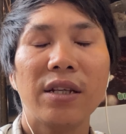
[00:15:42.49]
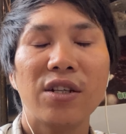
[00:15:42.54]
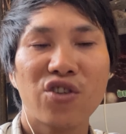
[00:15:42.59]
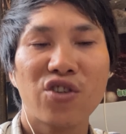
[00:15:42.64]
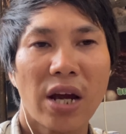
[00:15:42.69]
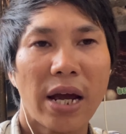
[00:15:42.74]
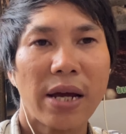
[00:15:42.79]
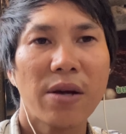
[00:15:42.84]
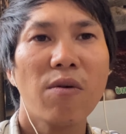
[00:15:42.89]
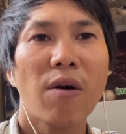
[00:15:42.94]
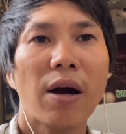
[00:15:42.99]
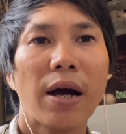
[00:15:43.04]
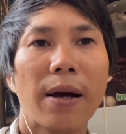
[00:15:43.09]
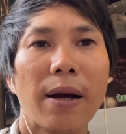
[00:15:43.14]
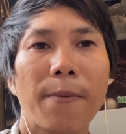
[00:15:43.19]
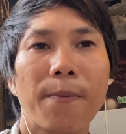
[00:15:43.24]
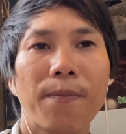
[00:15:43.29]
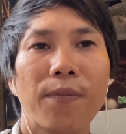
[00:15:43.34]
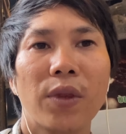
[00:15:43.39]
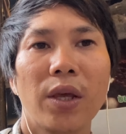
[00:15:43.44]
trải qua
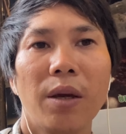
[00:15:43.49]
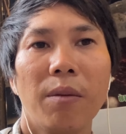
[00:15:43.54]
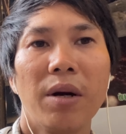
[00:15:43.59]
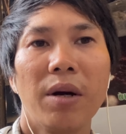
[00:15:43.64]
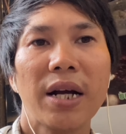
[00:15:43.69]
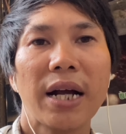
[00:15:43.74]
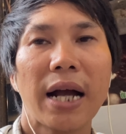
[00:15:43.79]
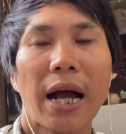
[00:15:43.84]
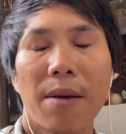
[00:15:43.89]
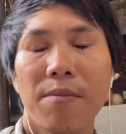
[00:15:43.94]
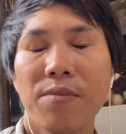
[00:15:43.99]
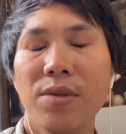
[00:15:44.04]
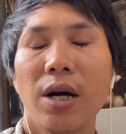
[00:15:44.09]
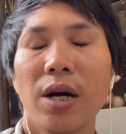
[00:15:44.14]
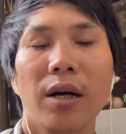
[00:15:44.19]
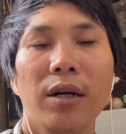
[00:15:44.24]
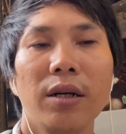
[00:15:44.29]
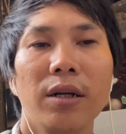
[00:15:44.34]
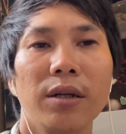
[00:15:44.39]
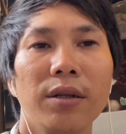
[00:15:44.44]
thì mới cảm
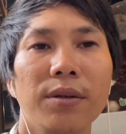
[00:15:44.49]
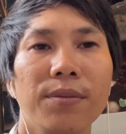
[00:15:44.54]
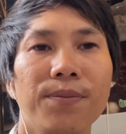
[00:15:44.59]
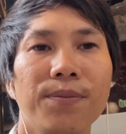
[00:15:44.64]
nhận được